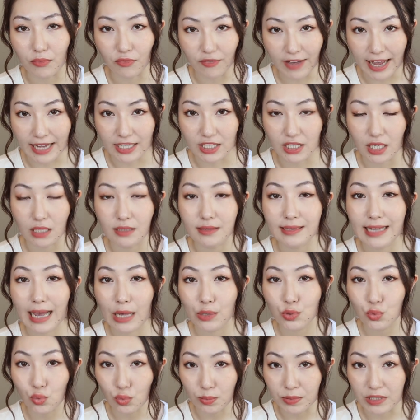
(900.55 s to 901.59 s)
晚上
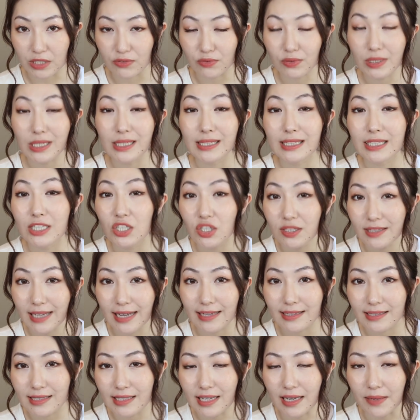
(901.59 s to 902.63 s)
加速皮肤的新陈
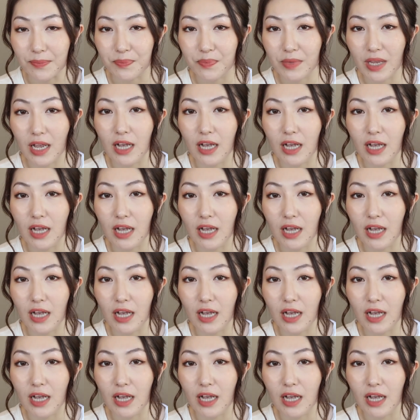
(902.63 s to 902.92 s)
代谢，